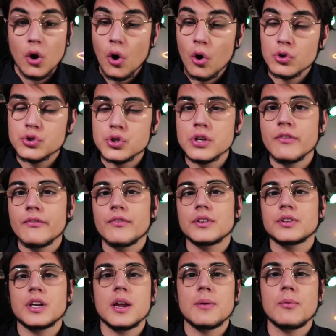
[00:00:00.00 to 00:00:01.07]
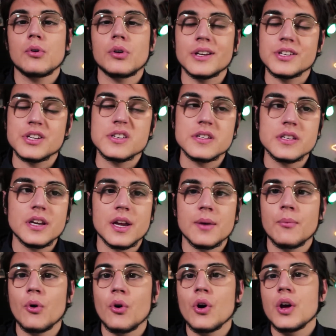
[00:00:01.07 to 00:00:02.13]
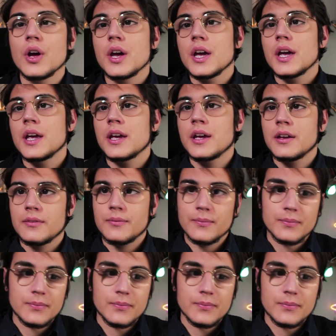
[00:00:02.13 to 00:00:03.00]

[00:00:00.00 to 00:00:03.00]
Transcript: oggi vedremo, recensiremo e